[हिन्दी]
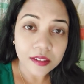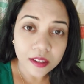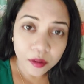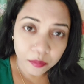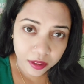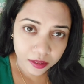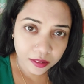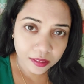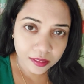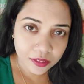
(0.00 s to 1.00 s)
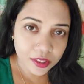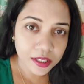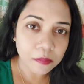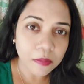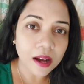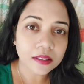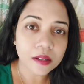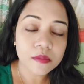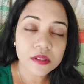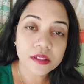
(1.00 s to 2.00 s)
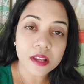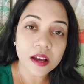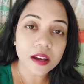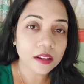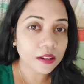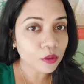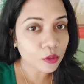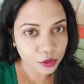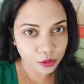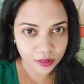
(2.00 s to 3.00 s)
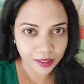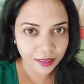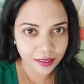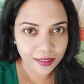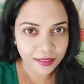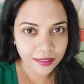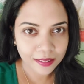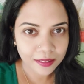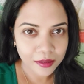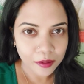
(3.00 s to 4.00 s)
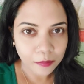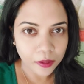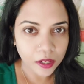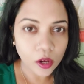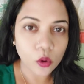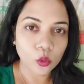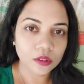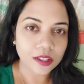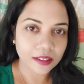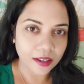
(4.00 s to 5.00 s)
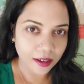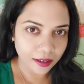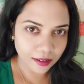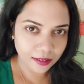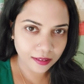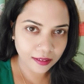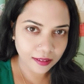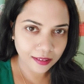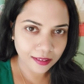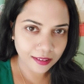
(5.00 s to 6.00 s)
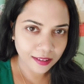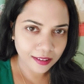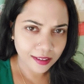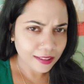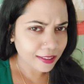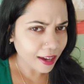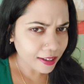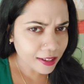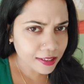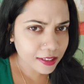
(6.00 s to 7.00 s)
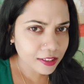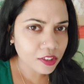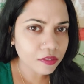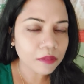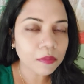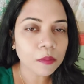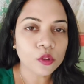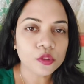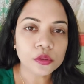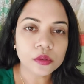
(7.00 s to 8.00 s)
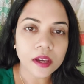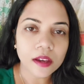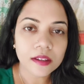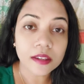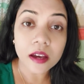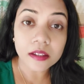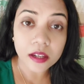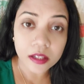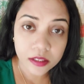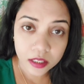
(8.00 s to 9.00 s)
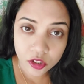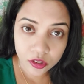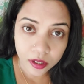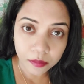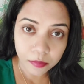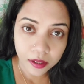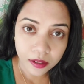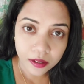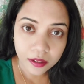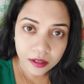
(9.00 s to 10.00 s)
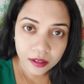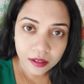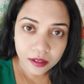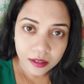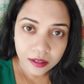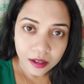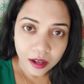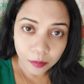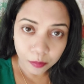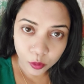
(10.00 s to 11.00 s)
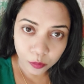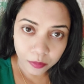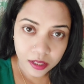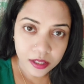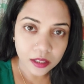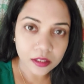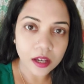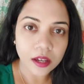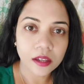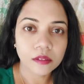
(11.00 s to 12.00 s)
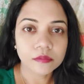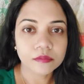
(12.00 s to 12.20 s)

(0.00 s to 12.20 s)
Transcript: ये अमृत जिसकी बात हम सारे लोग सुनते हैं पर ये होता क्या है क्या ये इसी जीवन में मौजूद है क्या ये इसी क्षण में आपको मिल सकता है